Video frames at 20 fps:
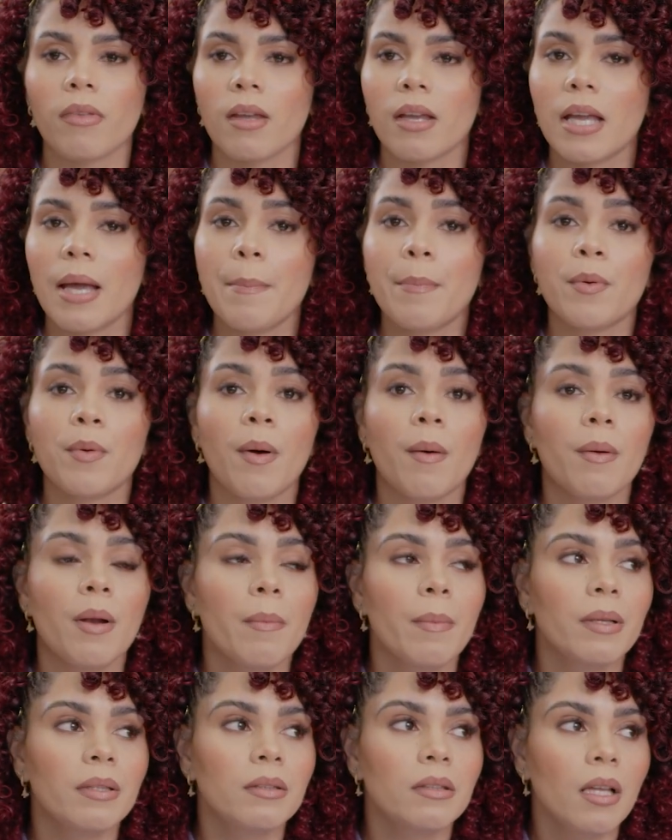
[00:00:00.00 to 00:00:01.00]
que
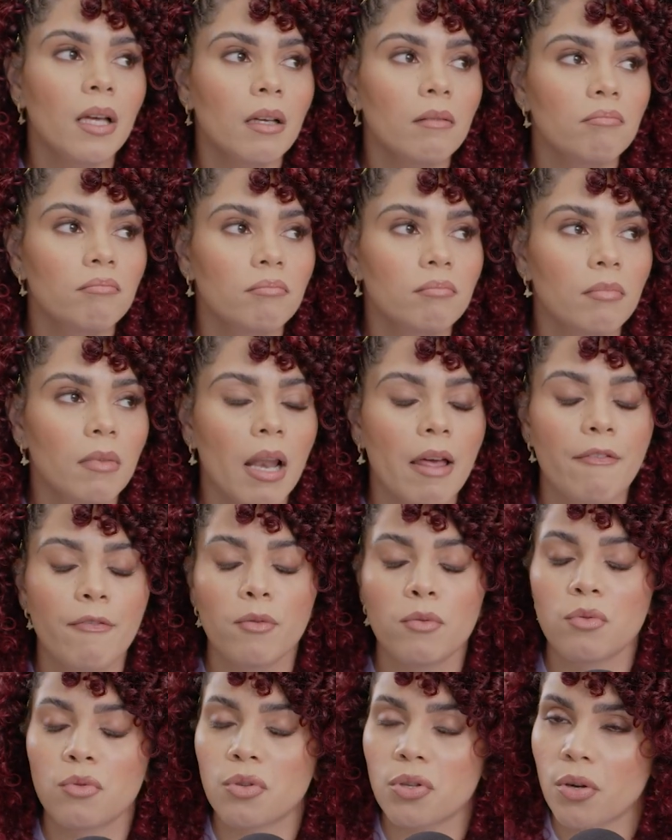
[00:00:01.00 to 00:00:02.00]
probablemente le
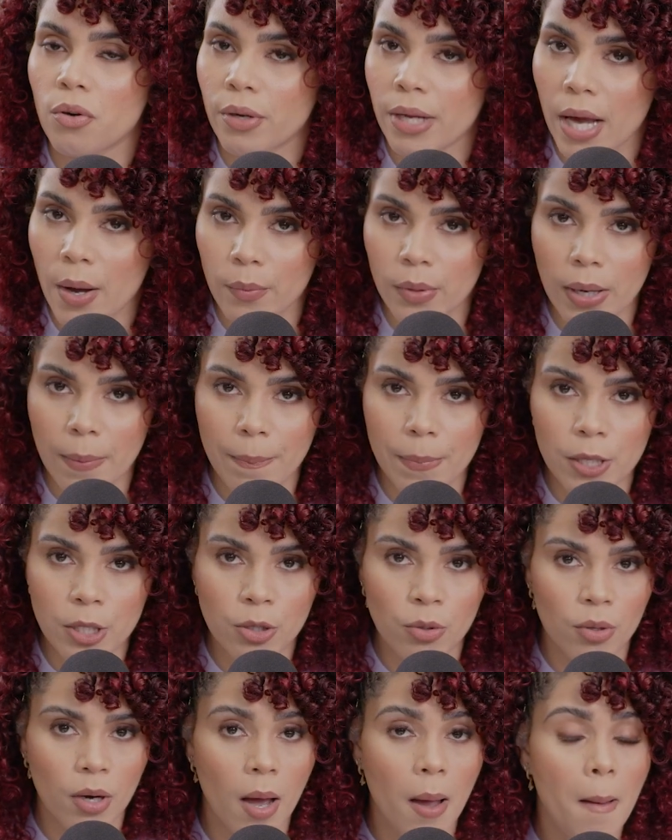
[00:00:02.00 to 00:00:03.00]
funcione a unas
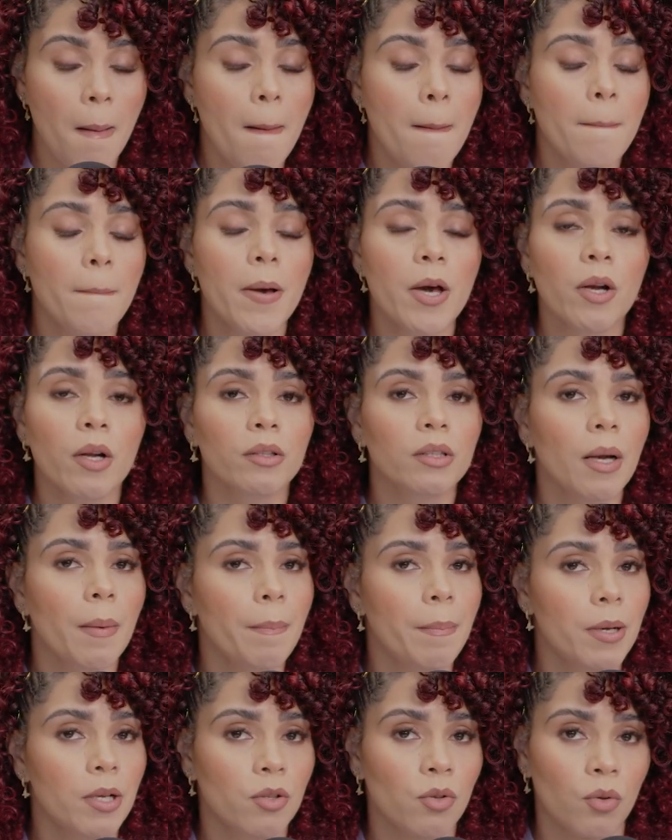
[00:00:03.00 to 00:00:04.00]
personas, pero a otras
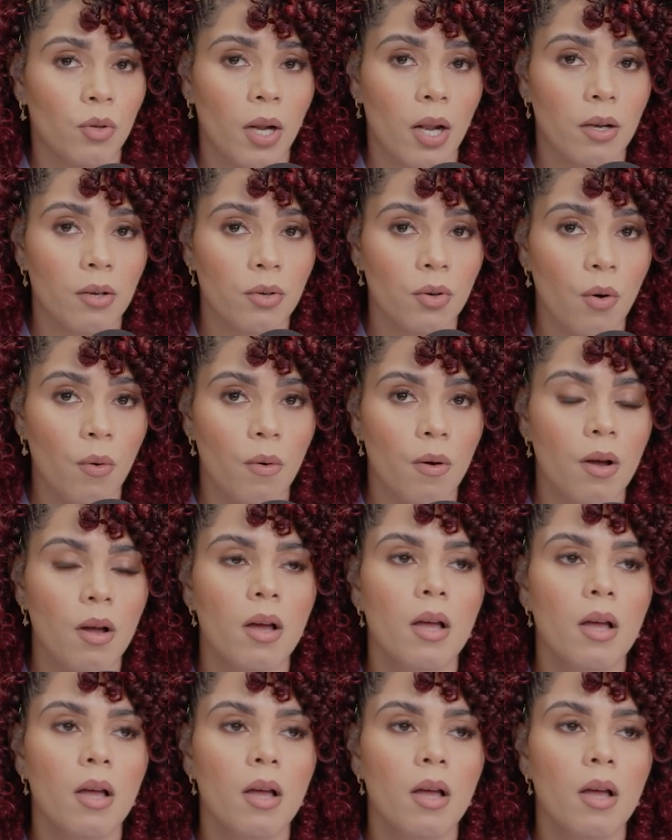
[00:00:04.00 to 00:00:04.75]
personas no.